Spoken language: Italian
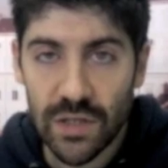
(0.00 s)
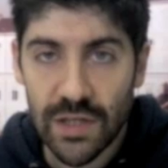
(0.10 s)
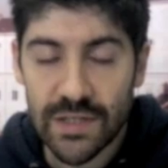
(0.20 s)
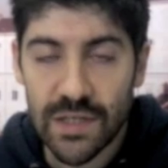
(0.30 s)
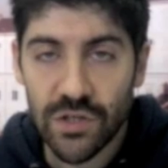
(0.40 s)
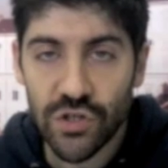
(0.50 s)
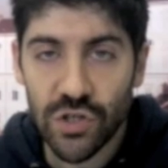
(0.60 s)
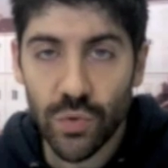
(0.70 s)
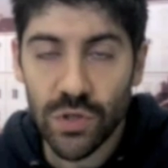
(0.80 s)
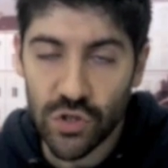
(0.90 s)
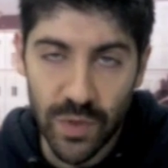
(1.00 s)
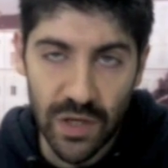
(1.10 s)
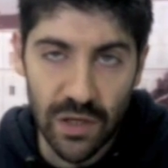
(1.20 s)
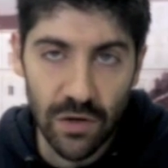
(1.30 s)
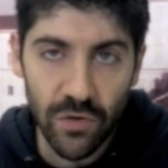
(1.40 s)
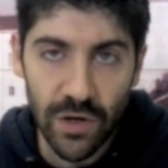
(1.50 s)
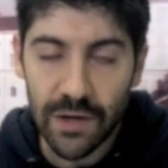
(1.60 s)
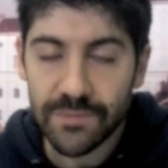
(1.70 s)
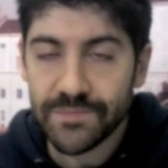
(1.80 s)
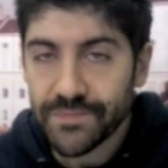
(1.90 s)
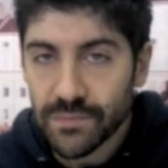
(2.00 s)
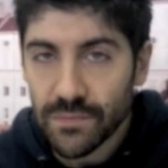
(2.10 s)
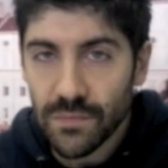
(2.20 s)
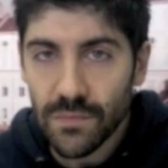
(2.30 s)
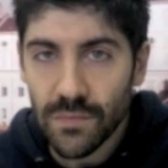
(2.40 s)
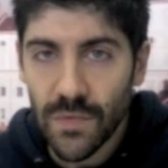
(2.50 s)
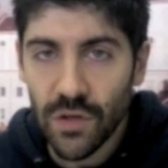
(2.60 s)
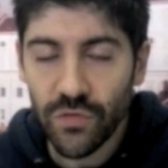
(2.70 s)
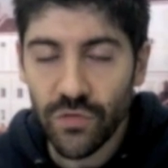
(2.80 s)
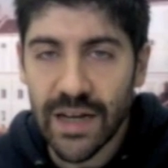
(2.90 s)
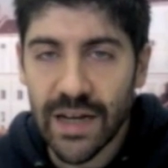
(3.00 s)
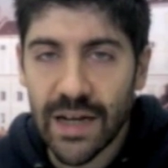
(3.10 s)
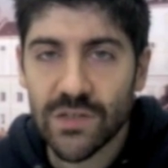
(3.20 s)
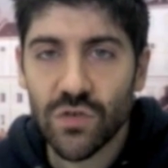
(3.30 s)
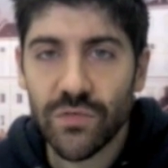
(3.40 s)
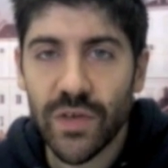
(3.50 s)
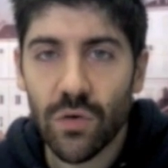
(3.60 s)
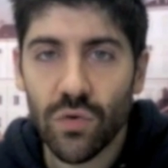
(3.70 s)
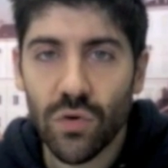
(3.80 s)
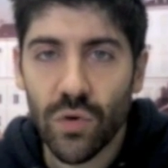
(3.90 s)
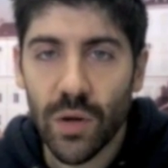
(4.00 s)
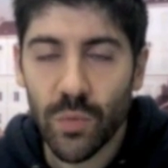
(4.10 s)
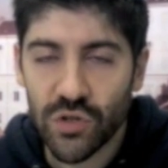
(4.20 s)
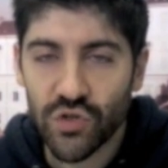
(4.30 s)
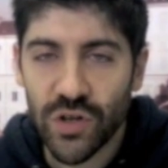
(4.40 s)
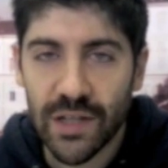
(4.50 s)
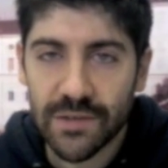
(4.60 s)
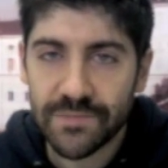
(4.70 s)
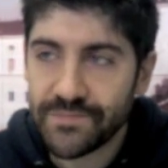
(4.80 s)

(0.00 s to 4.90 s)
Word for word: delle 16.15 per chi lo vorrà. Io vi ringrazio e vi auguro una buona giornata.